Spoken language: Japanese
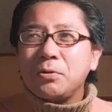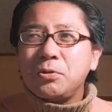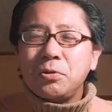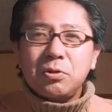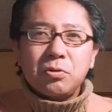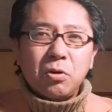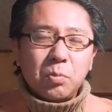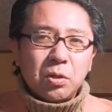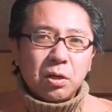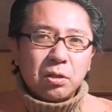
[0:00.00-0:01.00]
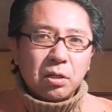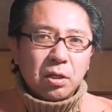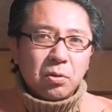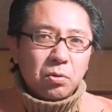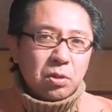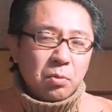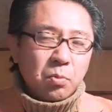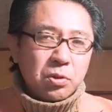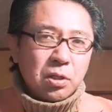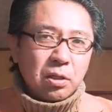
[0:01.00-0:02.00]
その上級国民の方にこの
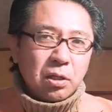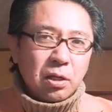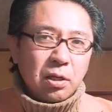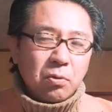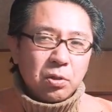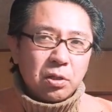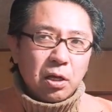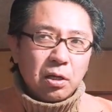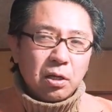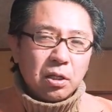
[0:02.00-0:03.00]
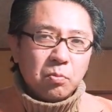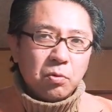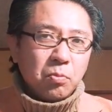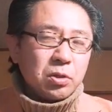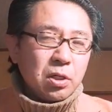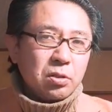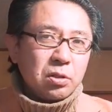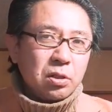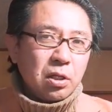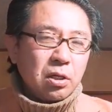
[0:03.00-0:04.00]
際申し上げておきたいけれども、もしか
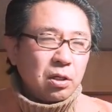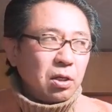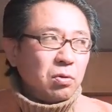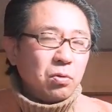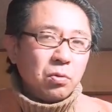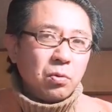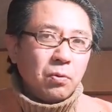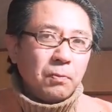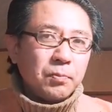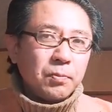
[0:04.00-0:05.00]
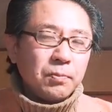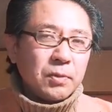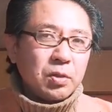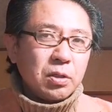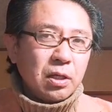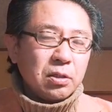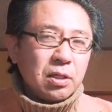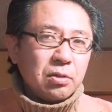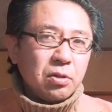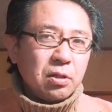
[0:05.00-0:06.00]
したらね、このツイキャス
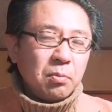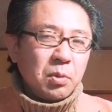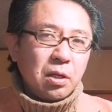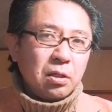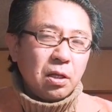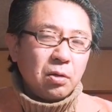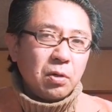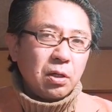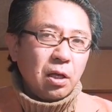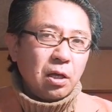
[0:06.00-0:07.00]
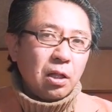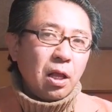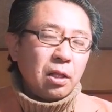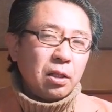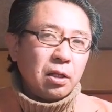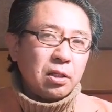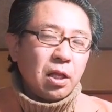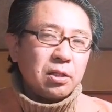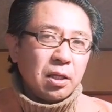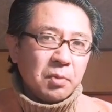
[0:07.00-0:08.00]
気がついて見ていてくれないかなって
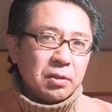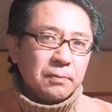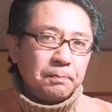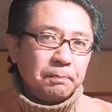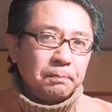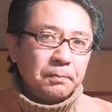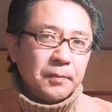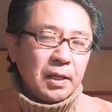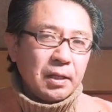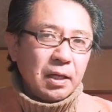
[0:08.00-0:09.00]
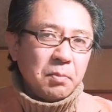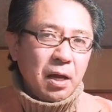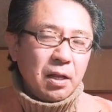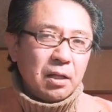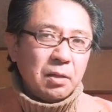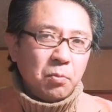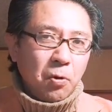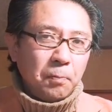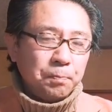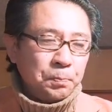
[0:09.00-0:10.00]
期待しています。でね、今からで
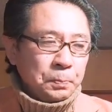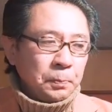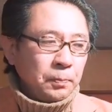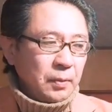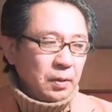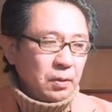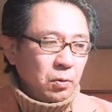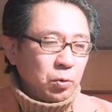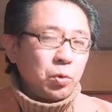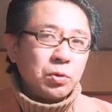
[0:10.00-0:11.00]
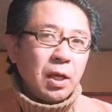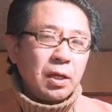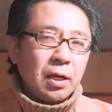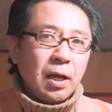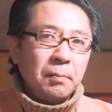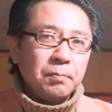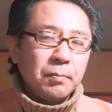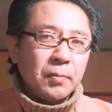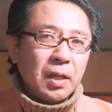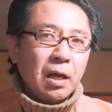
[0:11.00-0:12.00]
も遅くないから、
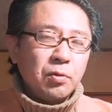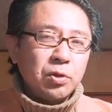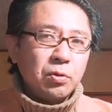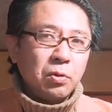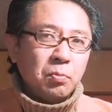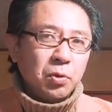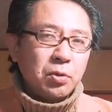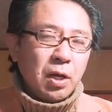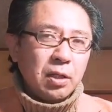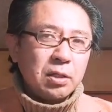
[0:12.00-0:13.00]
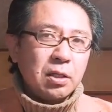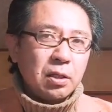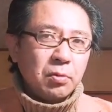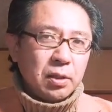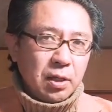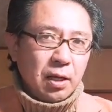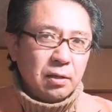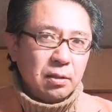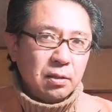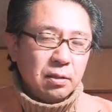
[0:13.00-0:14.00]
長野市ともう一度話し合ってください。